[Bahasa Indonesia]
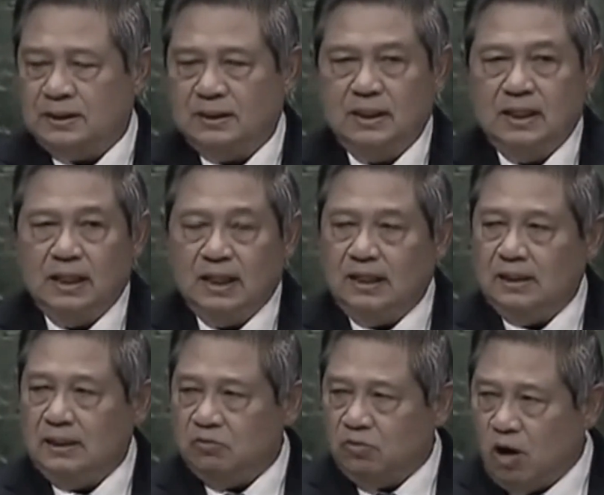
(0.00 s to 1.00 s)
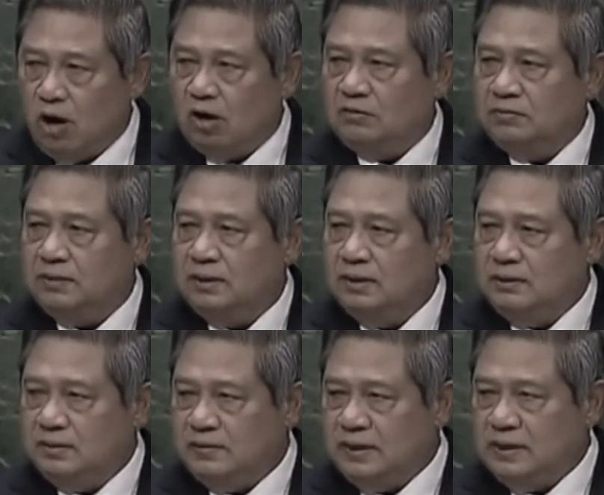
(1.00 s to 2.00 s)
Hanya dengan untaian kata
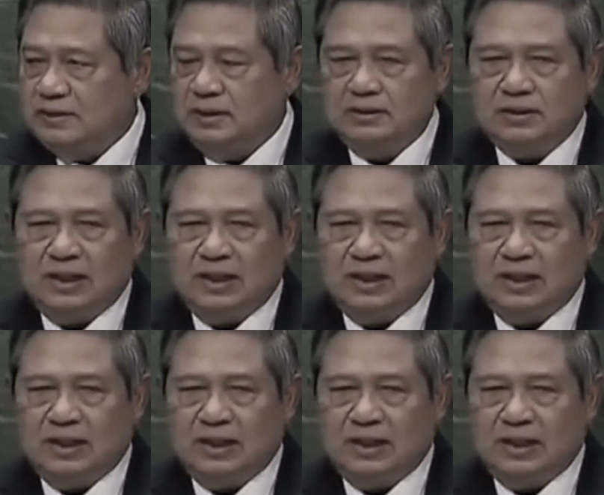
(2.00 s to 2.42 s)
dan doa